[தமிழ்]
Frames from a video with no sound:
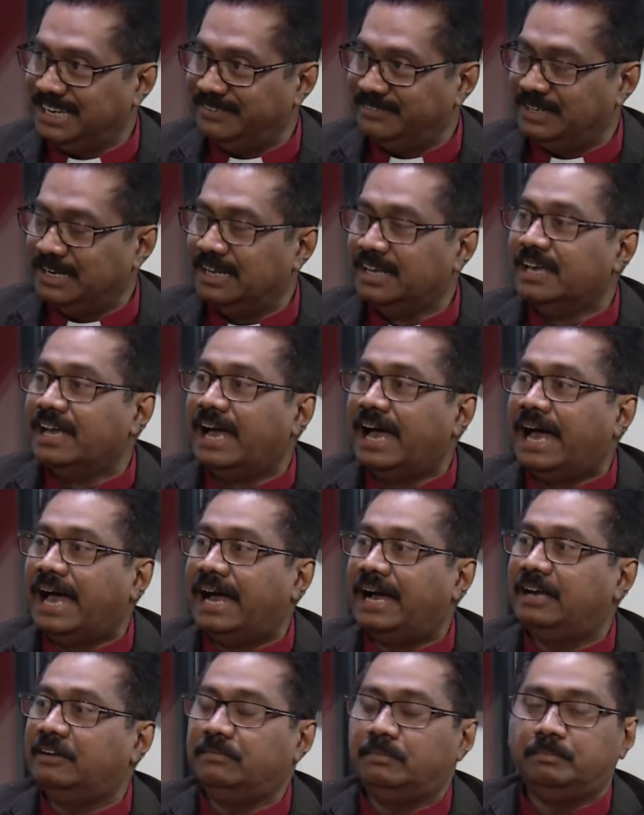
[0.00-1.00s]
செய்ய
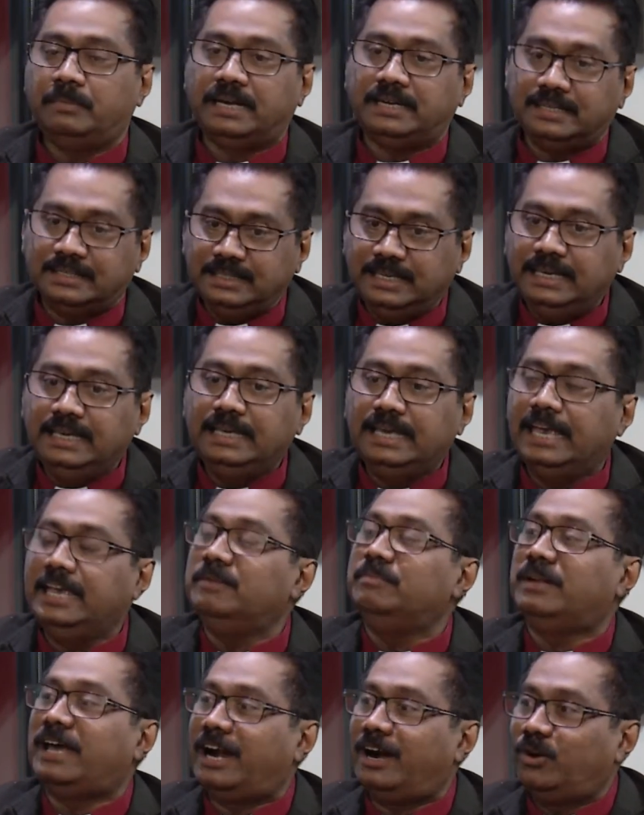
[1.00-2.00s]
வேண்டும் மற்றது
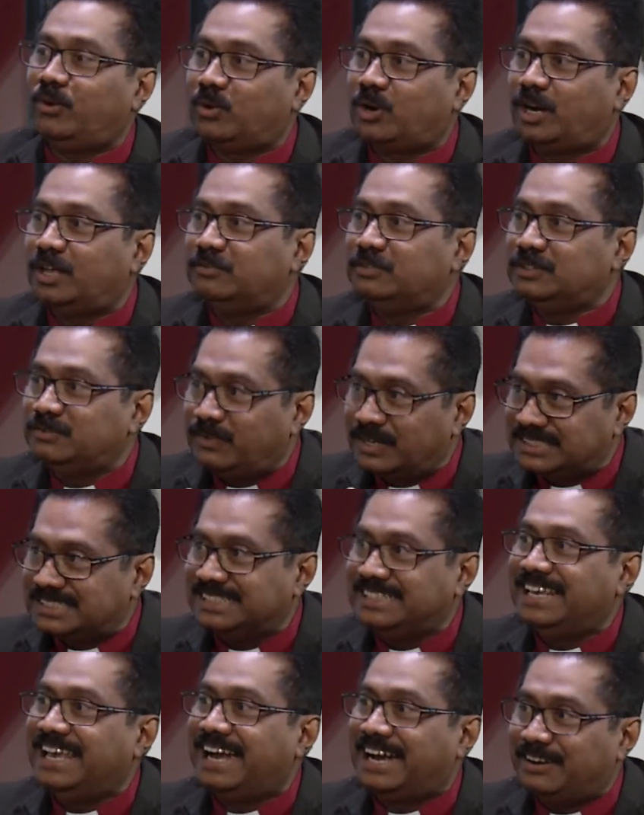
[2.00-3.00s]
இங்கேயும் நாங்கள் ஓரளவு
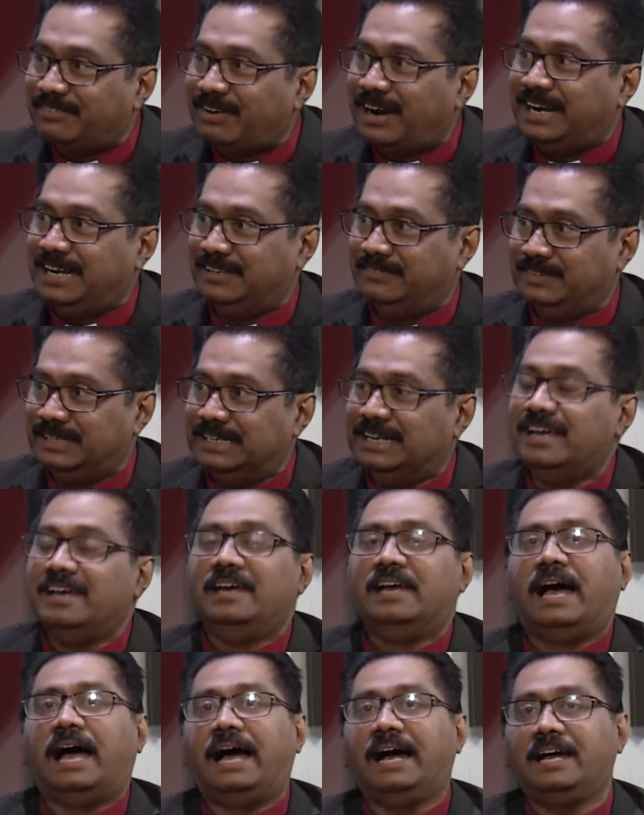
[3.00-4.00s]
வசதியாக வாழ
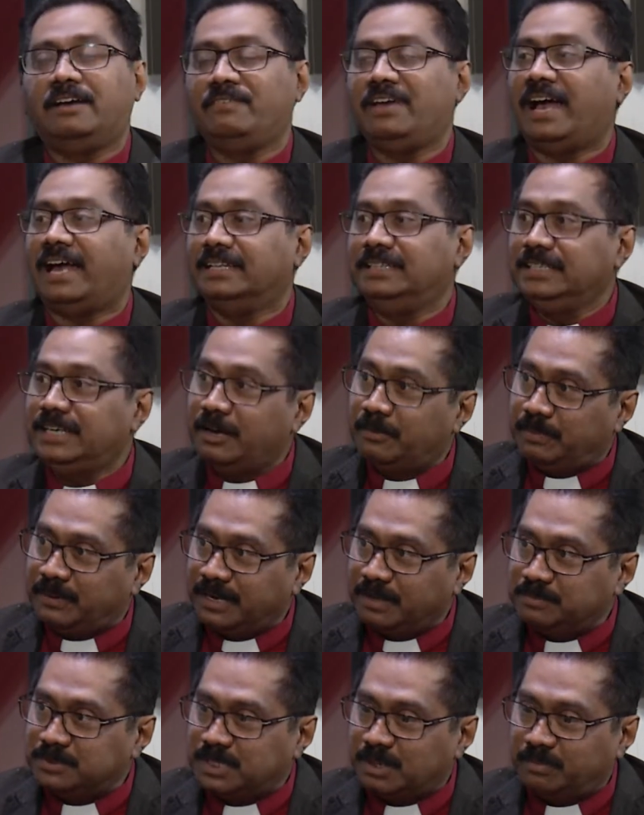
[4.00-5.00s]
வேண்டும் ஆகவே அதிக
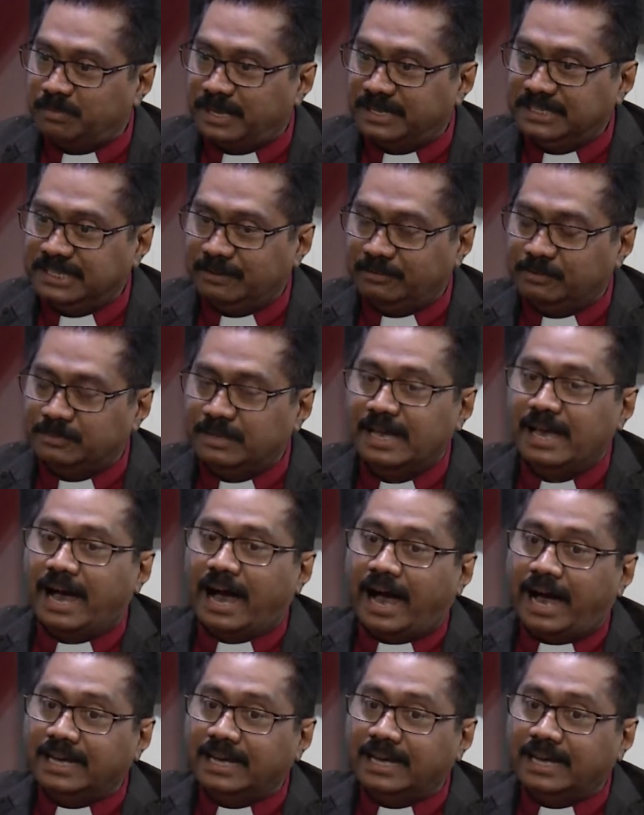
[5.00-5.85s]
பணம் சம்பாதிக்க வேண்டும்